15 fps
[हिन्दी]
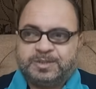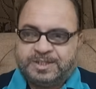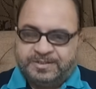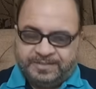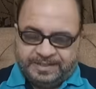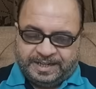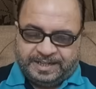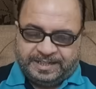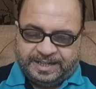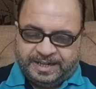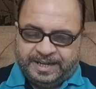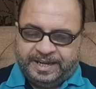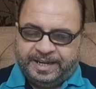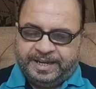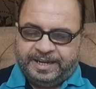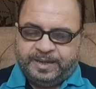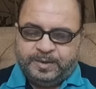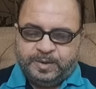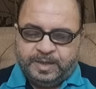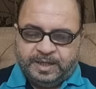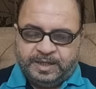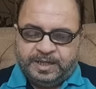उसकी वजह यह है
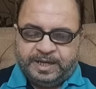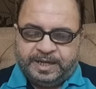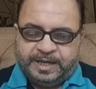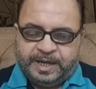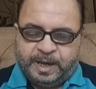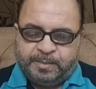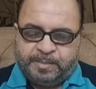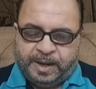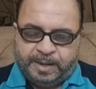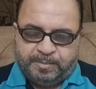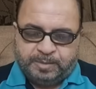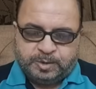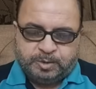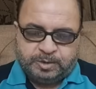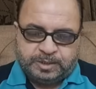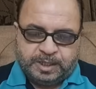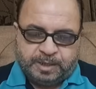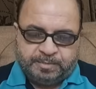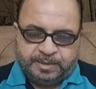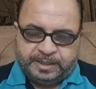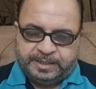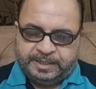कि अमार मसूद
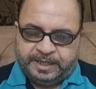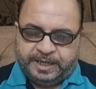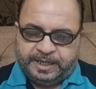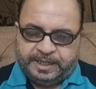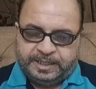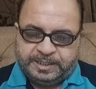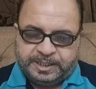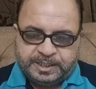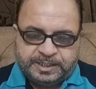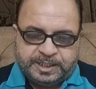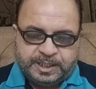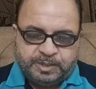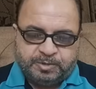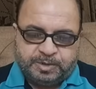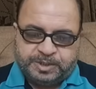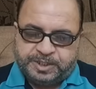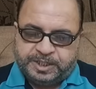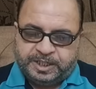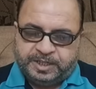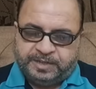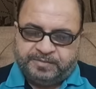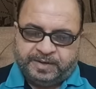साहब लिखते हैं कि जी सी
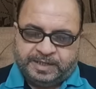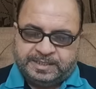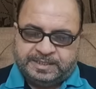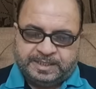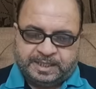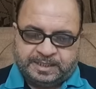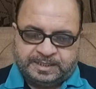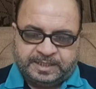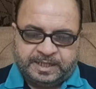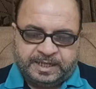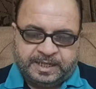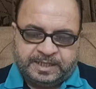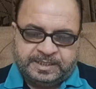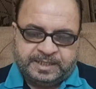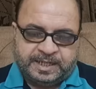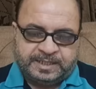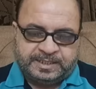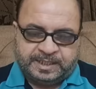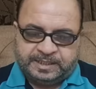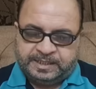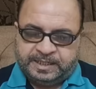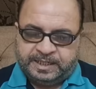यूनिवर्सिटी के वाइस चांसलर असगर
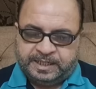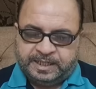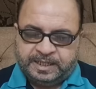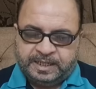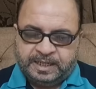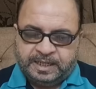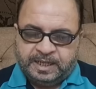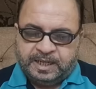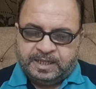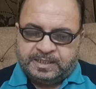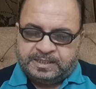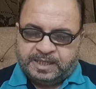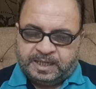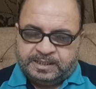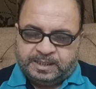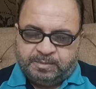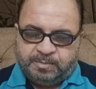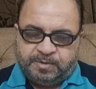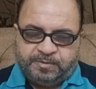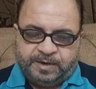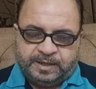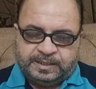जैदी ने ज़ाती
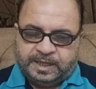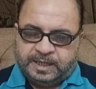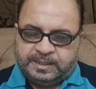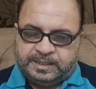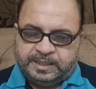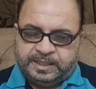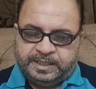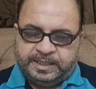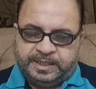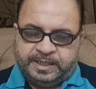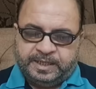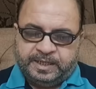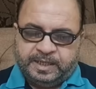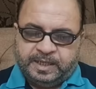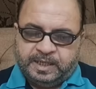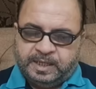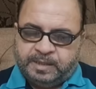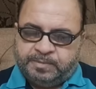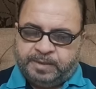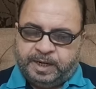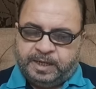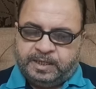मफादात के लिए
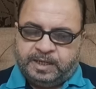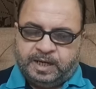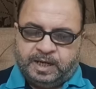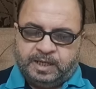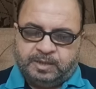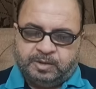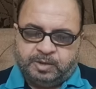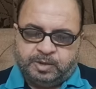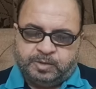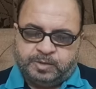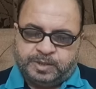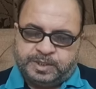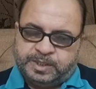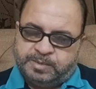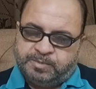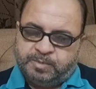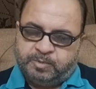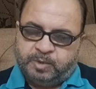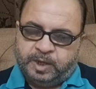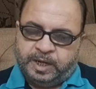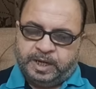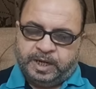इमरान खान को यूनिवर्सिटी में
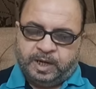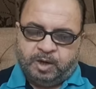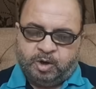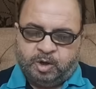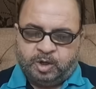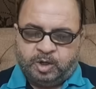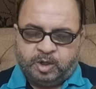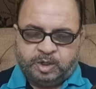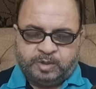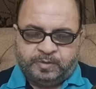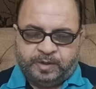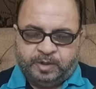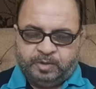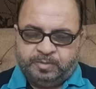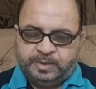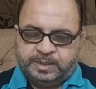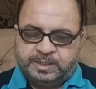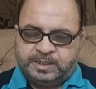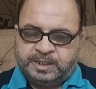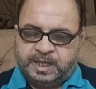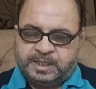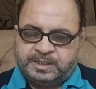बुलाया और नौजवानों में
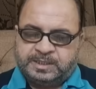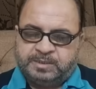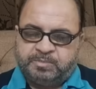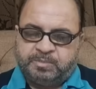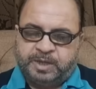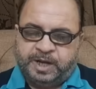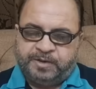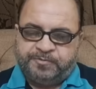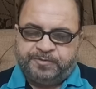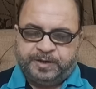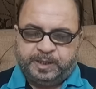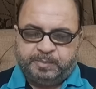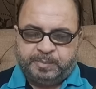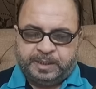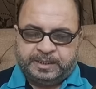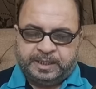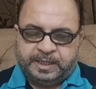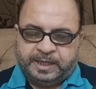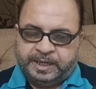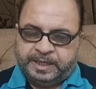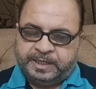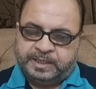सियासी मुनाफरत पैदा
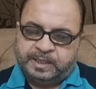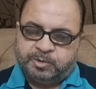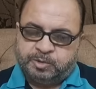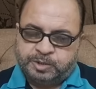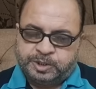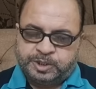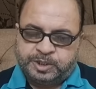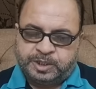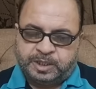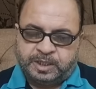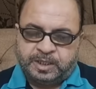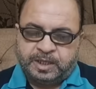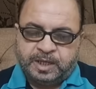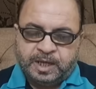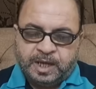करने की कोशिश की